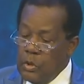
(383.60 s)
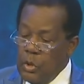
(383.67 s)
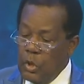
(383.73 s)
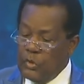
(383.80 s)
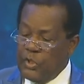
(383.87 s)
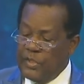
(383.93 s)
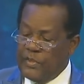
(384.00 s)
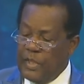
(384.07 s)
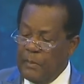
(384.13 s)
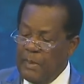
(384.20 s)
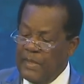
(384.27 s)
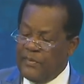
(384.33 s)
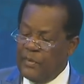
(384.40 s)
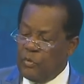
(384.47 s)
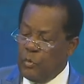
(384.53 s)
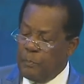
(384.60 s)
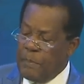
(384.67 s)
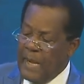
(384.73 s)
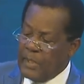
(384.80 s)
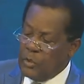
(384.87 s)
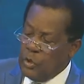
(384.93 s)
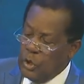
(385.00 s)
Dios establece su
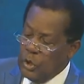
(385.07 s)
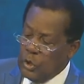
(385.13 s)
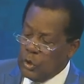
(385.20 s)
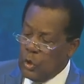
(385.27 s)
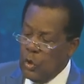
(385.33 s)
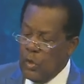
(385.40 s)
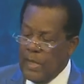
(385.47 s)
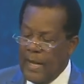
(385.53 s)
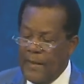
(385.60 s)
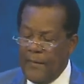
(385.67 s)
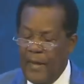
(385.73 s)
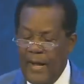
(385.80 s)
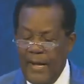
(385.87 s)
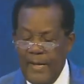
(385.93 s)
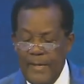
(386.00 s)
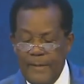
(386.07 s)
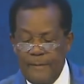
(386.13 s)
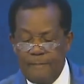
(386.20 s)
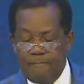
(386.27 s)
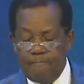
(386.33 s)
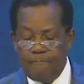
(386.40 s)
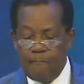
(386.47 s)
pacto con
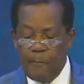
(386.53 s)
Adán